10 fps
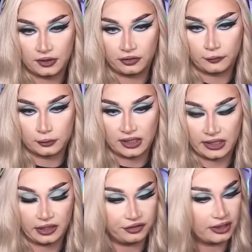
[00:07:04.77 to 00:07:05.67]
Deixa eu voltar
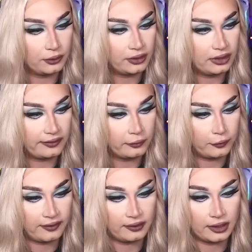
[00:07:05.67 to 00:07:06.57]
naquele gerador que eles estão
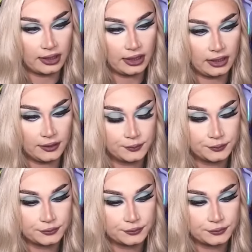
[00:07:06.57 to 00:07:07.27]
forçando aquele ali.